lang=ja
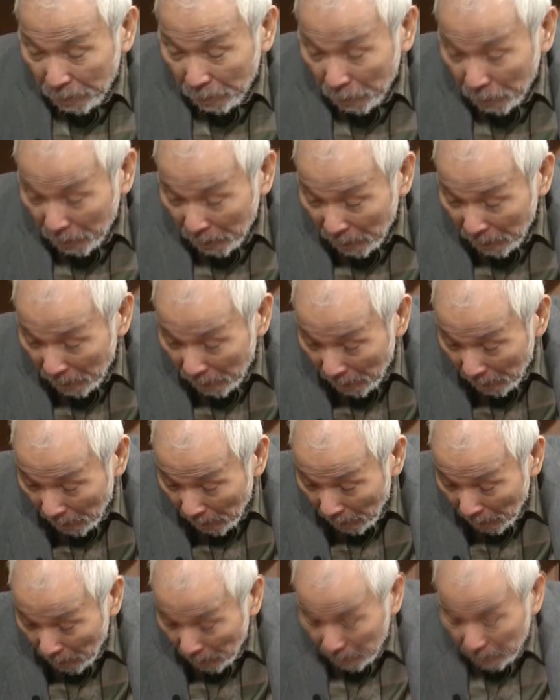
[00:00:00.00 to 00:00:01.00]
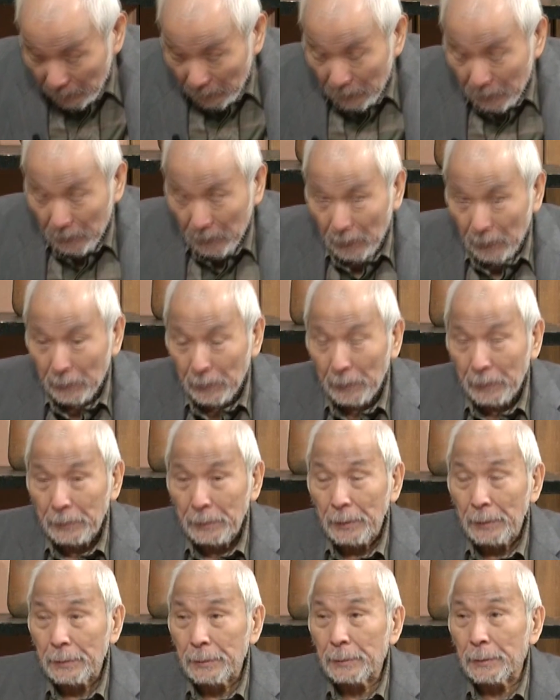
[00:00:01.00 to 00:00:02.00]
もね、うん、何らかの
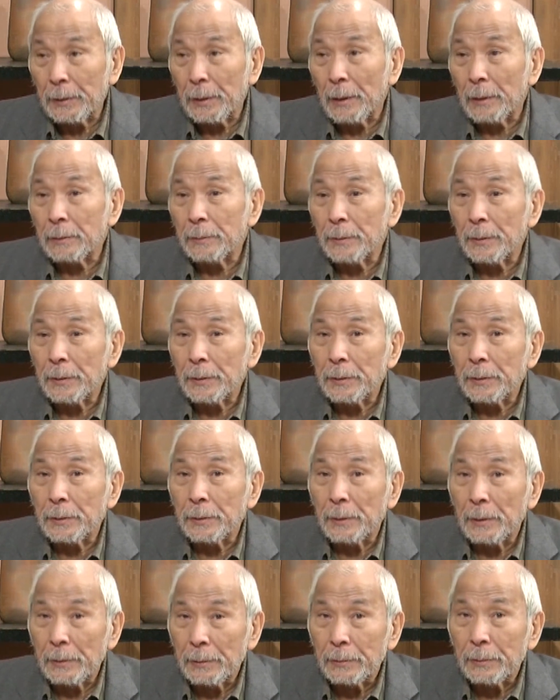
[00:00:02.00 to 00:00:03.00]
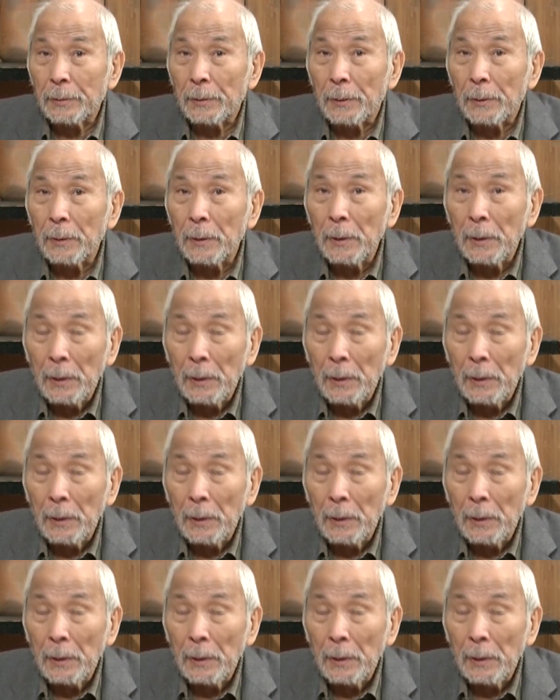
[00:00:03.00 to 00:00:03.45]
形でやるべきですと、